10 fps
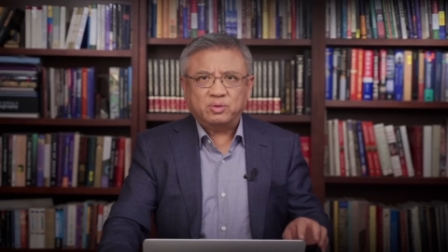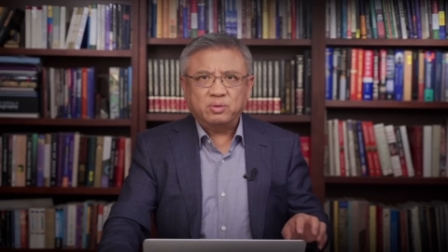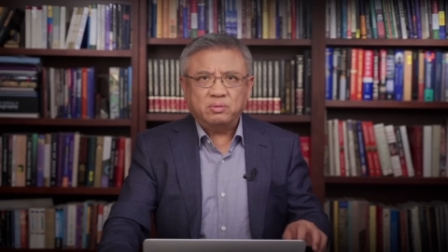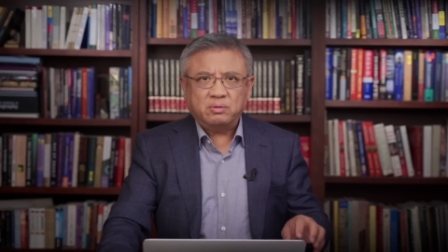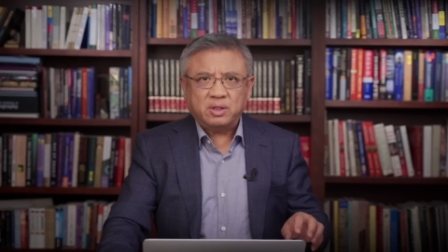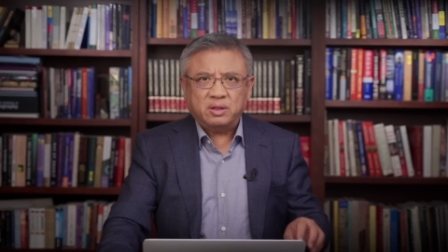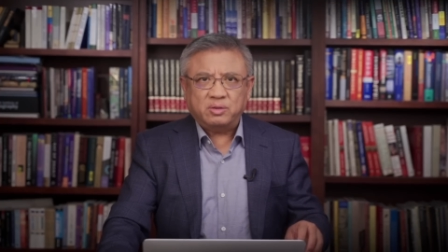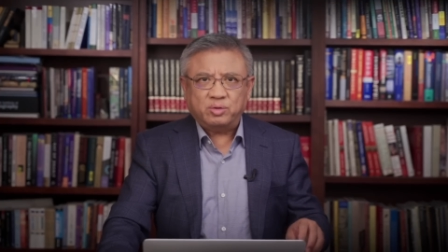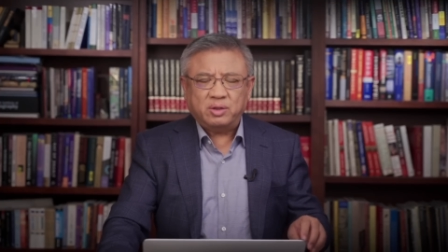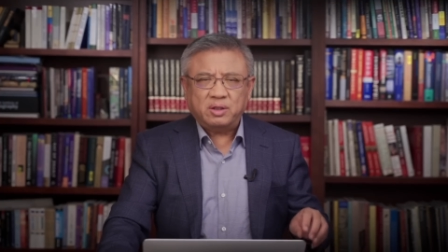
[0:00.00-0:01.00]
中共可以
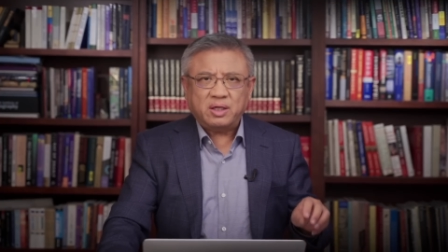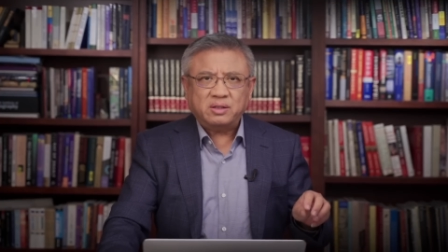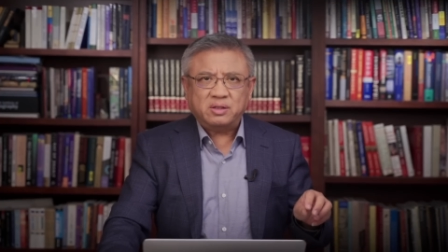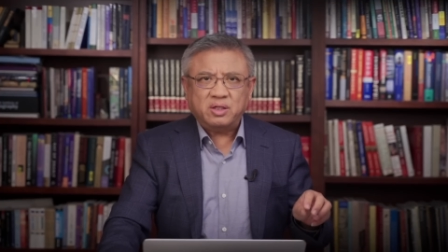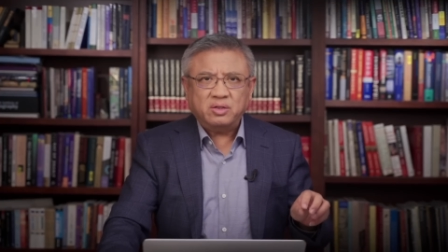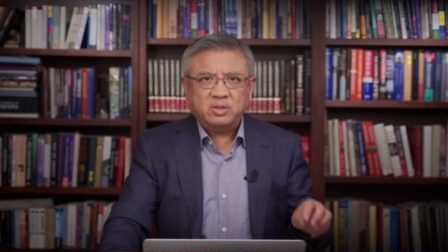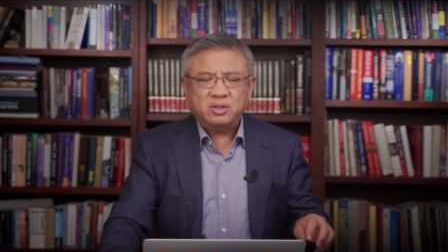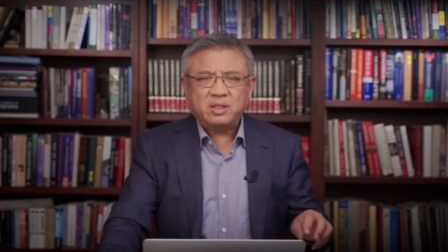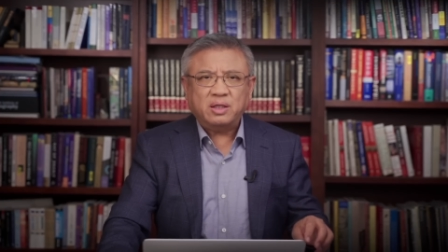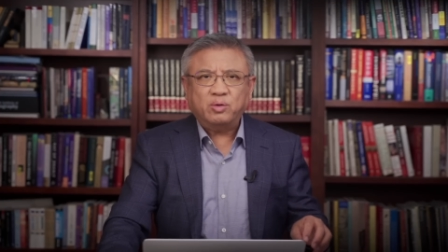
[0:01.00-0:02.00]
说应该是趁机
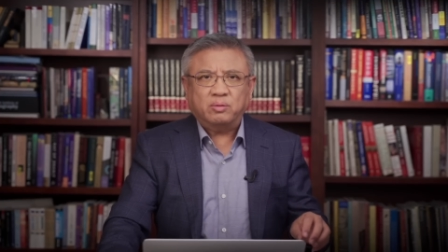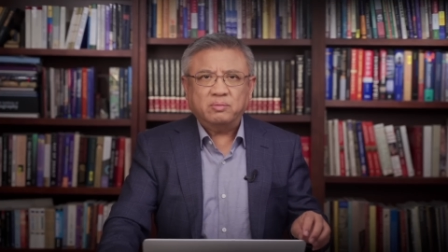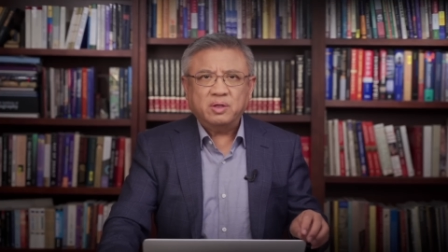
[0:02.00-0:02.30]
煽动，